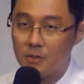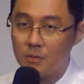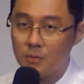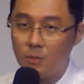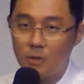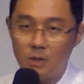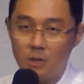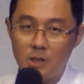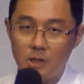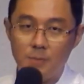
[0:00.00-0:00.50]

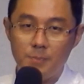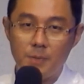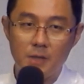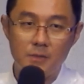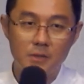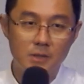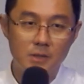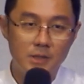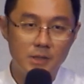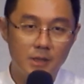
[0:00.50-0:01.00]
我和一般
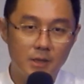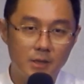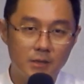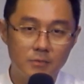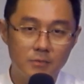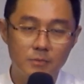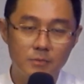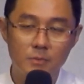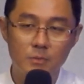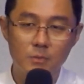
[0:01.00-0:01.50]
人一样，
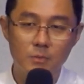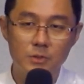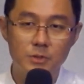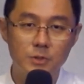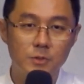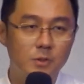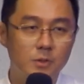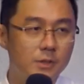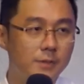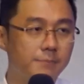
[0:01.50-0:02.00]
我
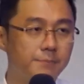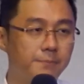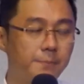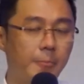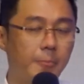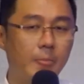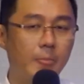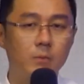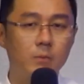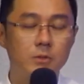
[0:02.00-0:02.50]
就会，
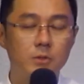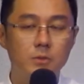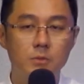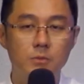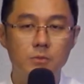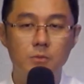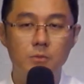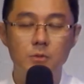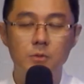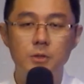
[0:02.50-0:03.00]
我都
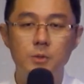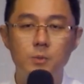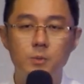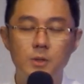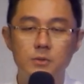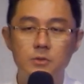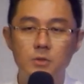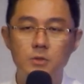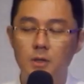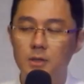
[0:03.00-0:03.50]
我会
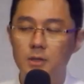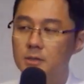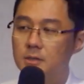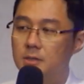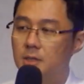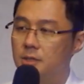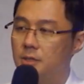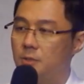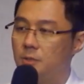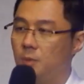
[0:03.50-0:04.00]
问说，
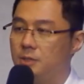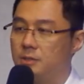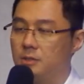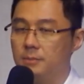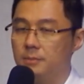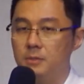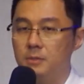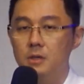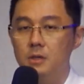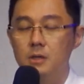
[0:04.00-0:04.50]
上帝为
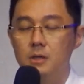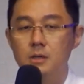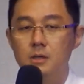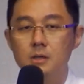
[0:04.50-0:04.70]
什么